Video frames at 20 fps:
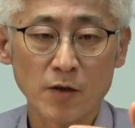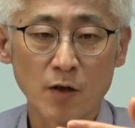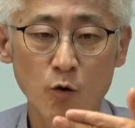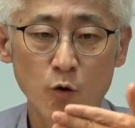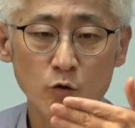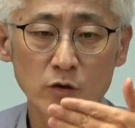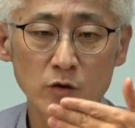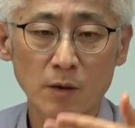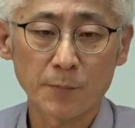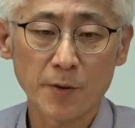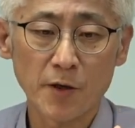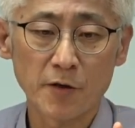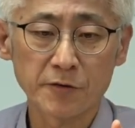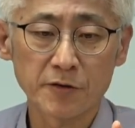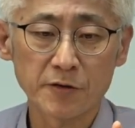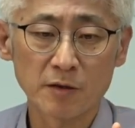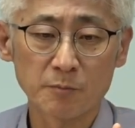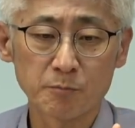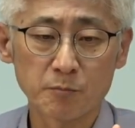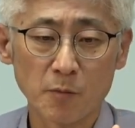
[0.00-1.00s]
혹은
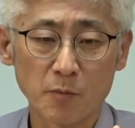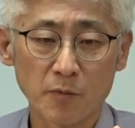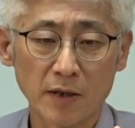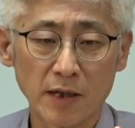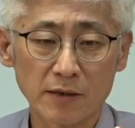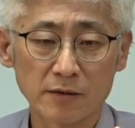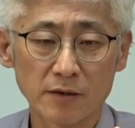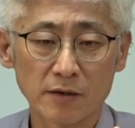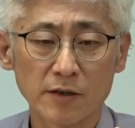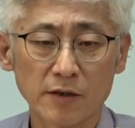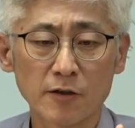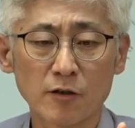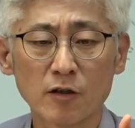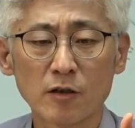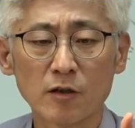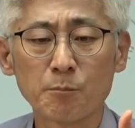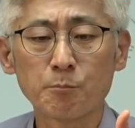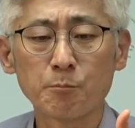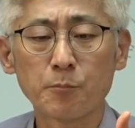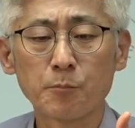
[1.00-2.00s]
평등법 같은
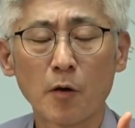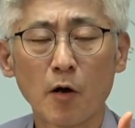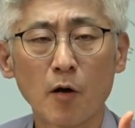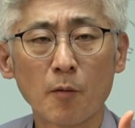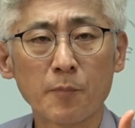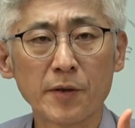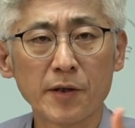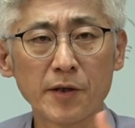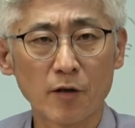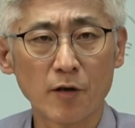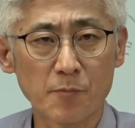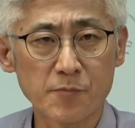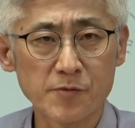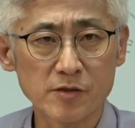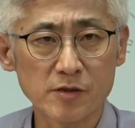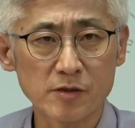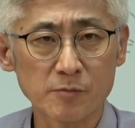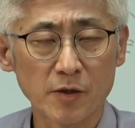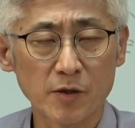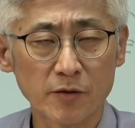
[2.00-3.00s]
이런 법이
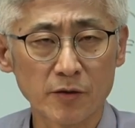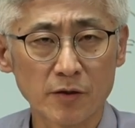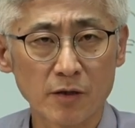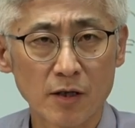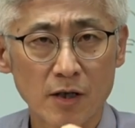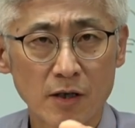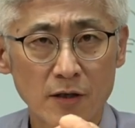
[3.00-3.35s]
없으면